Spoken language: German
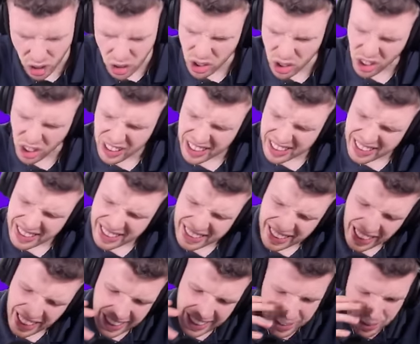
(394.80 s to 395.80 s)
Gott, das ist
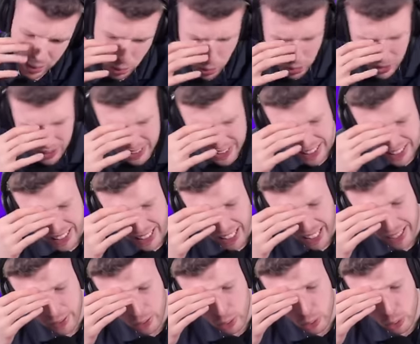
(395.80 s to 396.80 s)
keine Lösung. Das ist
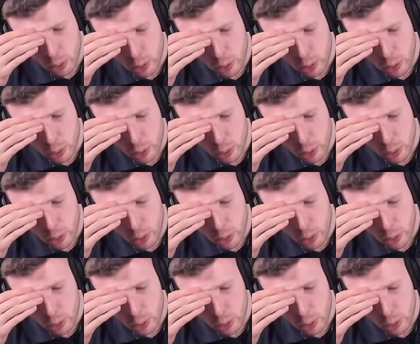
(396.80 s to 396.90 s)
keine Lösung.